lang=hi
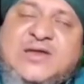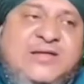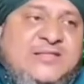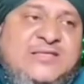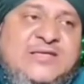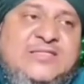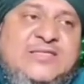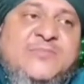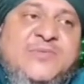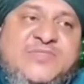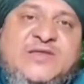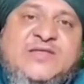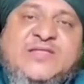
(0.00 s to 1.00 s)
अलग दी जाती है
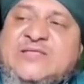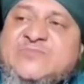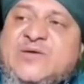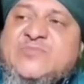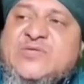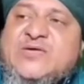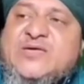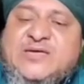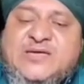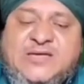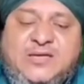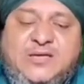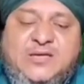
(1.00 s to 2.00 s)
मसला आज भी आप
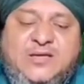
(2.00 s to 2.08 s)
देखेंगे कि